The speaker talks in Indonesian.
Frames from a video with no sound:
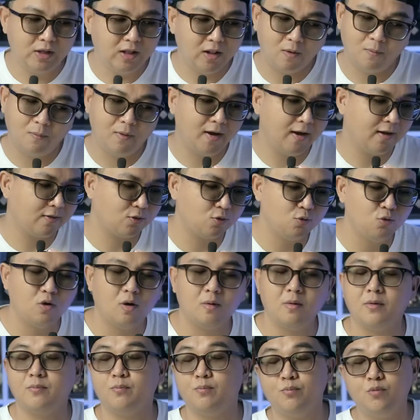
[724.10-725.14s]
gila banget
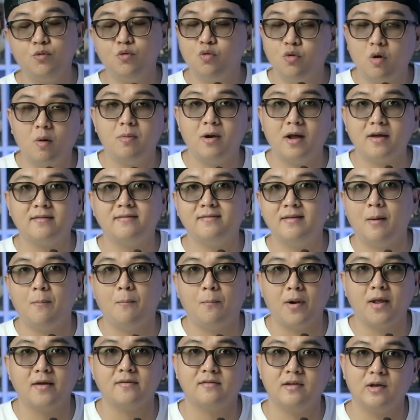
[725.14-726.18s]
12 jam
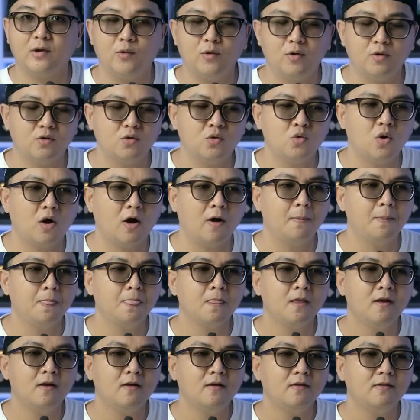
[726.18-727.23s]
plus di kulit gua
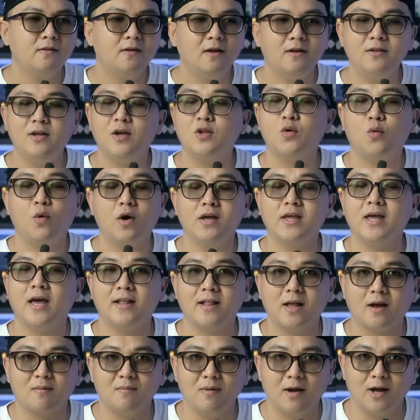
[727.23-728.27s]
dan dia tuh
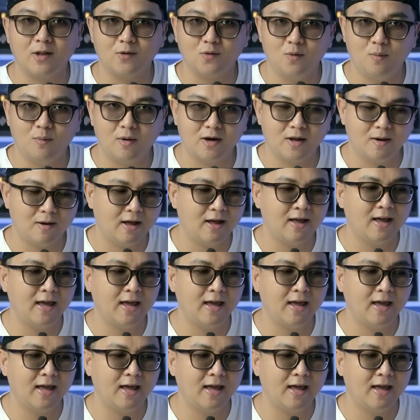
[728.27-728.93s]
wanginya enak banget gua bakal